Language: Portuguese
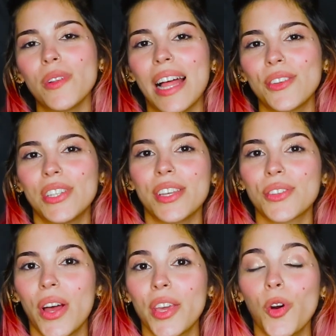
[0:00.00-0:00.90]
popular no
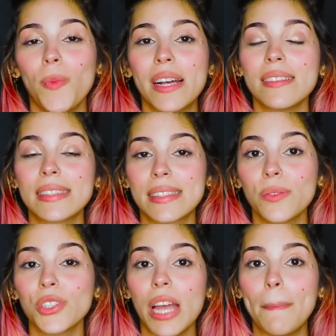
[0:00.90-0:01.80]
TikTok com uma
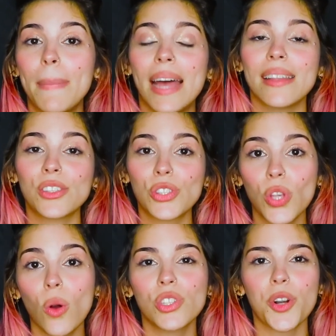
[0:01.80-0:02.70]
canção chamada
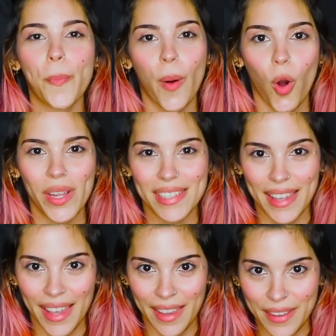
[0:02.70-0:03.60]
Soldier Poet
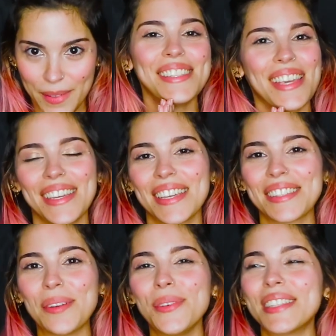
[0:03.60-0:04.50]
King. E, gente,
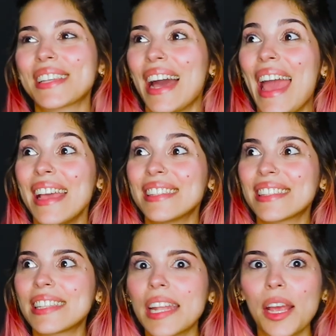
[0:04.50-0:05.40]
essa música é
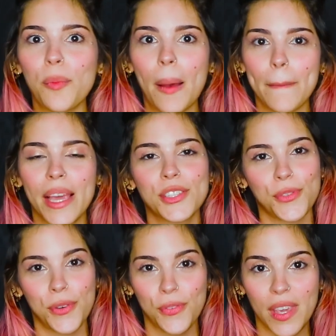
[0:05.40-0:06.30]
extremamente
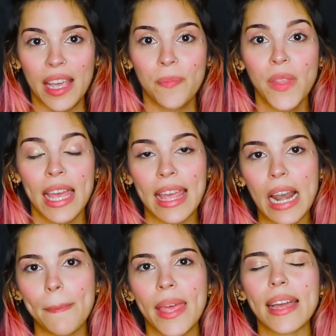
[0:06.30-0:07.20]
fofinha e
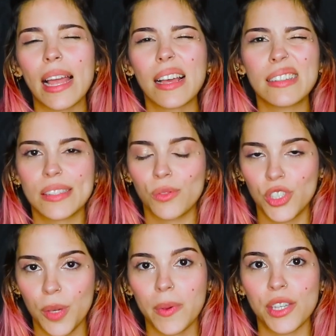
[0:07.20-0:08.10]
ela é bem aquela canção
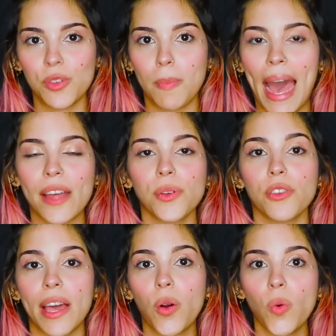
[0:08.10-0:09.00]
típica de bardo
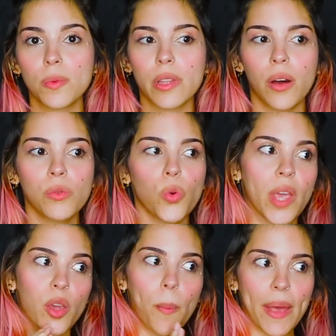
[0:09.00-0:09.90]
que vai contando o
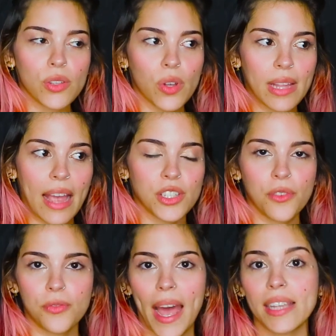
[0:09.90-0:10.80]
que, que um
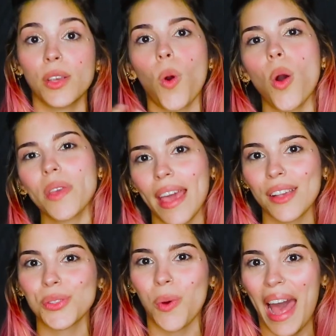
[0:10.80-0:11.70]
personagem faz e qual que é
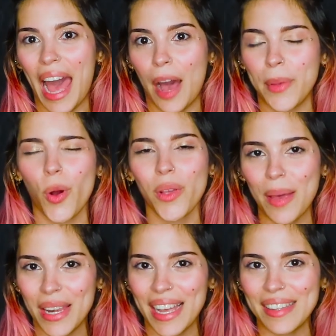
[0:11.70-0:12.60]
a sua arma e qual que é
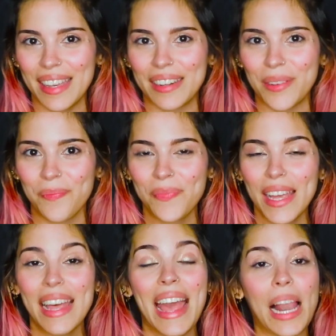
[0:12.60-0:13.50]
a brincadeira.
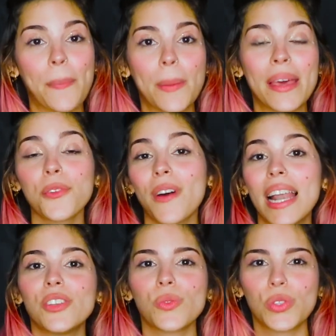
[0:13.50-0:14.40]
Ela primeiro
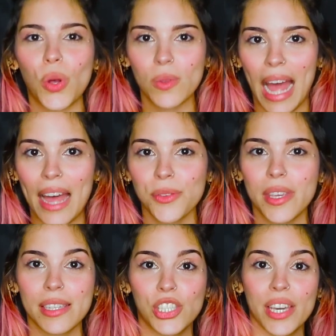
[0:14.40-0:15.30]
fala de um soldado
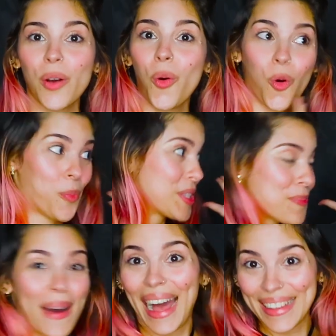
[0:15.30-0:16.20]
que chega com uma
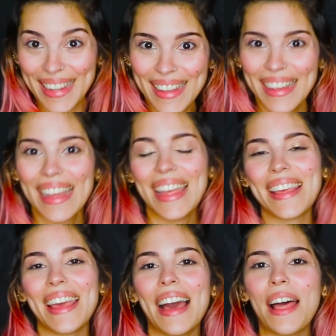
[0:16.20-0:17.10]
espada e
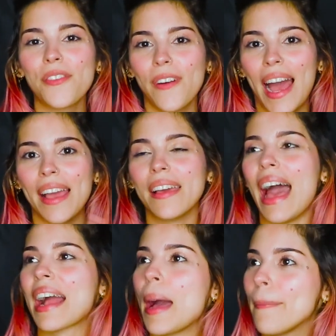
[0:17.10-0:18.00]
que ela vai
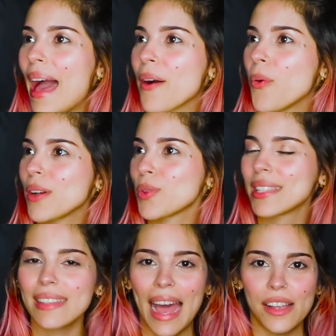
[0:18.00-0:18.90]
acabar com a sua
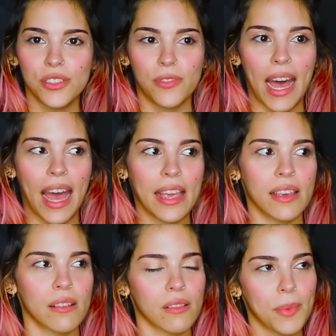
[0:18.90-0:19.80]
cidade,
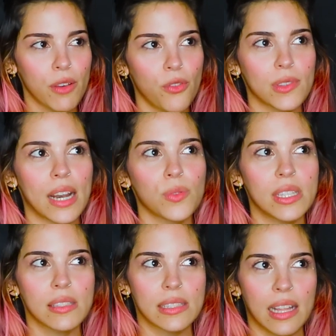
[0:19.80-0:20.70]
vai... Como é que eu vou
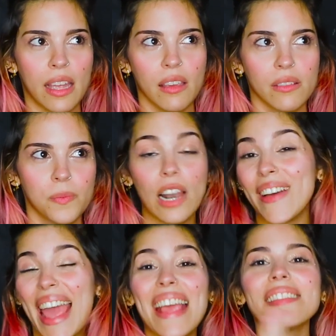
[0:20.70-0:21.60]
traduzir Slay? Ela
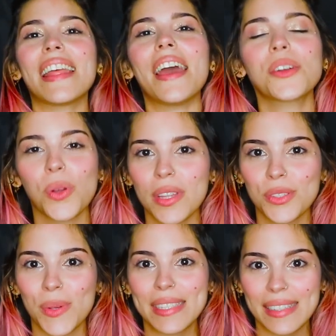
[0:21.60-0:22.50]
vai render toda a
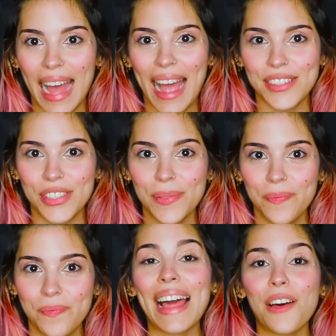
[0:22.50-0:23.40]
sua
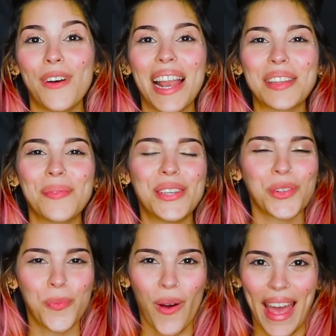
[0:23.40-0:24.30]
cidade. Ela fala também
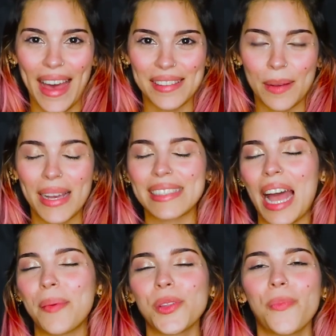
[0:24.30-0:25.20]
de um poeta, mas a
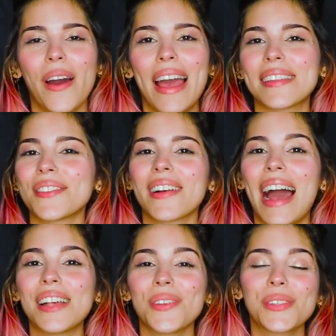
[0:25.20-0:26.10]
arma do poeta, no
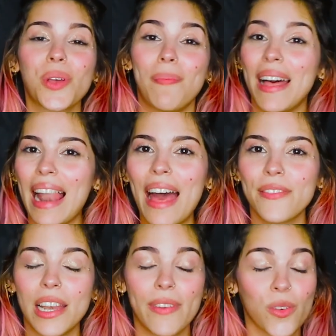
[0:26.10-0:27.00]
caso, é a sua
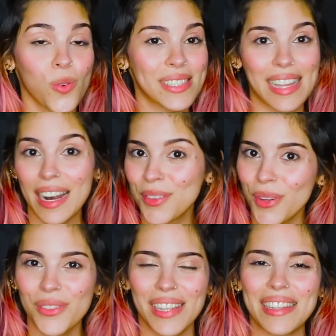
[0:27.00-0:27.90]
palavra. Ele vai conquistar a
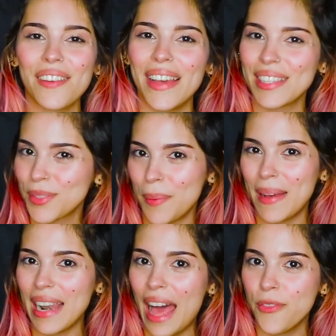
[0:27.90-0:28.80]
todos através da sua
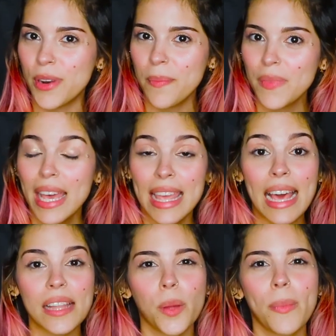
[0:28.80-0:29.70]
palavra. E ela